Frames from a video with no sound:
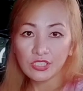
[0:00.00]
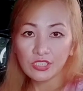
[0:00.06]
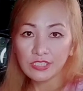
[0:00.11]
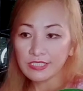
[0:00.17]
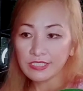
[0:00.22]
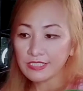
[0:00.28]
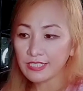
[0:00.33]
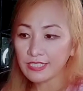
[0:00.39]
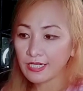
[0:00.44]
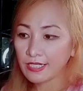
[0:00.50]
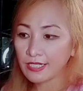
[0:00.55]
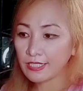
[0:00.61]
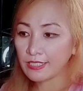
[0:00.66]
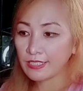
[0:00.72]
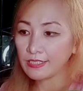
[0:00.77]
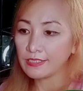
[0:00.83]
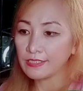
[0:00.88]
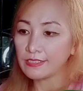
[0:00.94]

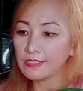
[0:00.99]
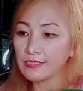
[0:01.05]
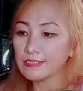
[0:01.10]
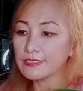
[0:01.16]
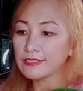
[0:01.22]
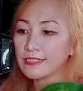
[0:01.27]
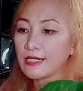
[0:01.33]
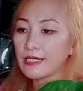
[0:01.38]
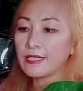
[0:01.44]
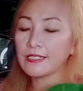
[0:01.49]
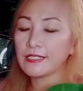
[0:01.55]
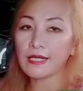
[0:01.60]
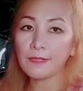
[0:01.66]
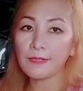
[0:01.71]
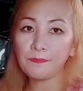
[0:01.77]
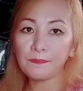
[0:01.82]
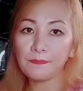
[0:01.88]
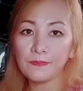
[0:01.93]
sa, sa
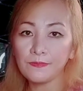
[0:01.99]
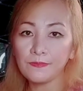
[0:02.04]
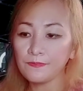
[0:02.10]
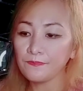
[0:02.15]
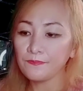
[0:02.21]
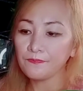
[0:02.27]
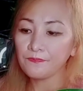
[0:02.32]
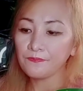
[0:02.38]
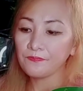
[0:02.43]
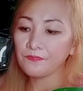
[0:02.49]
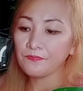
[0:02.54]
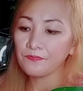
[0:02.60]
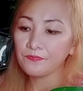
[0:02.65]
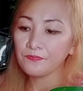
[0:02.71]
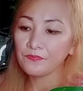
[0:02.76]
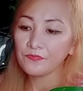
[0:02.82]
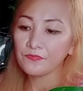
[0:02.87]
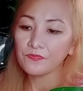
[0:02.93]
harap.
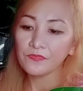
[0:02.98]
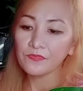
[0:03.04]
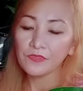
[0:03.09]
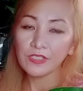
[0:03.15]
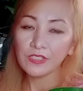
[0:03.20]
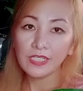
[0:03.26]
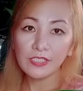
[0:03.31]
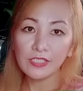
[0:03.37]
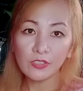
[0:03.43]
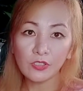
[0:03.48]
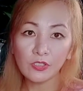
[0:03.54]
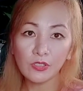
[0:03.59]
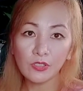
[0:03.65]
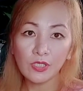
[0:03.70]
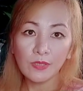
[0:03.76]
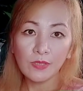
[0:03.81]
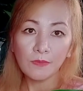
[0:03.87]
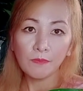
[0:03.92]
Yan oh.
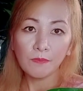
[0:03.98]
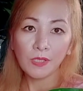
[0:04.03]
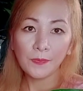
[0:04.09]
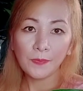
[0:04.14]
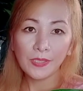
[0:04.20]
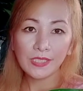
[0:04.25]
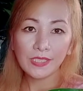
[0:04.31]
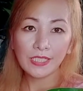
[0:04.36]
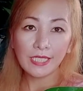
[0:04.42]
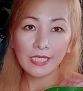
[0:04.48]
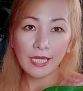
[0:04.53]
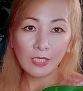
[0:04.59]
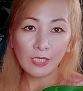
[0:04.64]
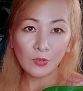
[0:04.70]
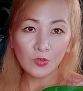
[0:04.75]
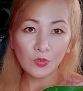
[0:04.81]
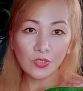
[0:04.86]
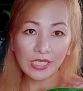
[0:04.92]
May
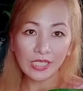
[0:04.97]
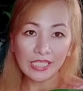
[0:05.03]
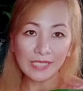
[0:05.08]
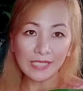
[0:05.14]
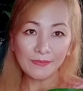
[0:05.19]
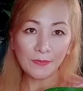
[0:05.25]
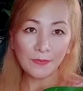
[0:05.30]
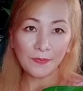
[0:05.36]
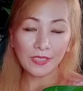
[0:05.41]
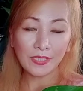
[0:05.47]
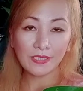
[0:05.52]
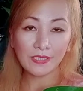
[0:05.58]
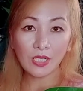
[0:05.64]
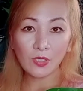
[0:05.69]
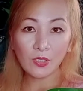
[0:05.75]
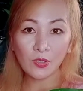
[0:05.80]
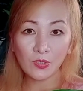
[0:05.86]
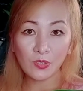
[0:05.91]
pagka-yellow-green na may
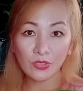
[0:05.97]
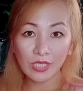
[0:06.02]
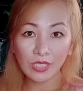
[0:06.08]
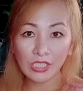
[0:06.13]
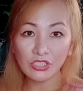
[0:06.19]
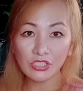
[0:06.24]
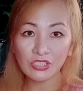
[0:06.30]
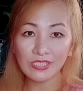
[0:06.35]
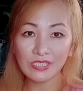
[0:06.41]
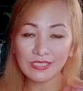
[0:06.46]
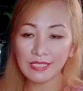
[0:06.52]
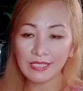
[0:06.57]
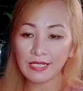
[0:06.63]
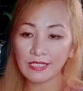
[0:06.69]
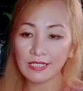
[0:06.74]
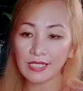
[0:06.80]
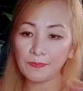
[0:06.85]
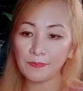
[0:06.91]
pagka-orange sa
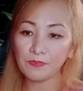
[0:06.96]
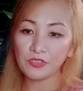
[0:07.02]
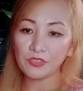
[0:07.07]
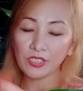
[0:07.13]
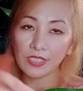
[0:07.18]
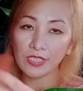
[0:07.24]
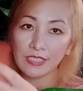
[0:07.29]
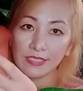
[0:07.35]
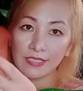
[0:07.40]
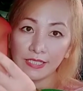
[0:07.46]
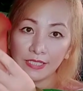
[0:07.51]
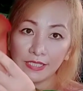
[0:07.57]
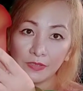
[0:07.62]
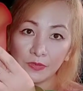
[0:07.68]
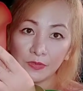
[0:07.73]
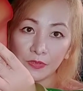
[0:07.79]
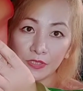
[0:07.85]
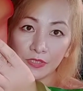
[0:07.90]
harap, tsaka sa
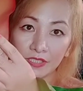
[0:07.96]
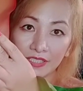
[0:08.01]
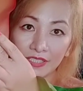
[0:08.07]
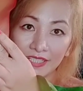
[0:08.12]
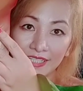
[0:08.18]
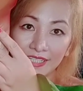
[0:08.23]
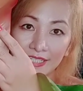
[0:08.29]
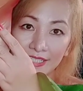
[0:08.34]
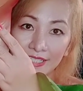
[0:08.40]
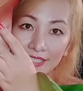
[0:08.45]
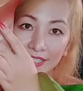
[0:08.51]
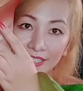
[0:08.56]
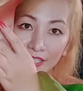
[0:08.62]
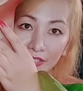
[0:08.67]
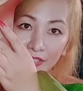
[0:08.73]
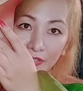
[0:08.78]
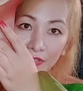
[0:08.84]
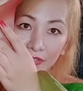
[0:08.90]
likod
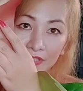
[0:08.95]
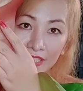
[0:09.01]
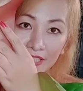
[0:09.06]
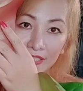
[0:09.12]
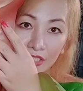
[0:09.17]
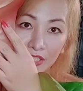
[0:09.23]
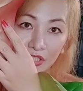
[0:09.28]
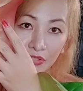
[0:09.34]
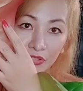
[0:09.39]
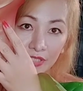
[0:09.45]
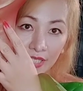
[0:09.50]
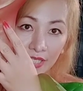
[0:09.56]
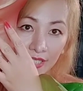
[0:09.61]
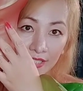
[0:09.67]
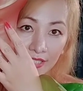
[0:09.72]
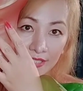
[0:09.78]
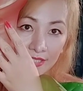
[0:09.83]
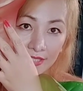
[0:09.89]
yan o, oh, tingnan nyo
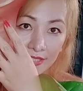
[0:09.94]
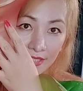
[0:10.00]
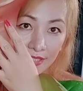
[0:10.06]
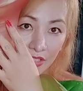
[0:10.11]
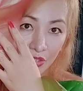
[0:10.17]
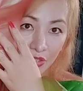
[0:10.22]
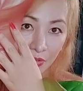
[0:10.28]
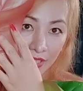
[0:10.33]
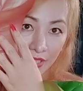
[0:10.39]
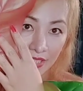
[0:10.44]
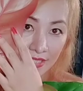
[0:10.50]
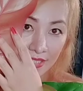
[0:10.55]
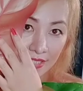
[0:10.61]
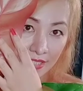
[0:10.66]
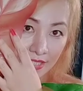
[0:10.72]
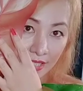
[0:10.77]
guys. As you can see,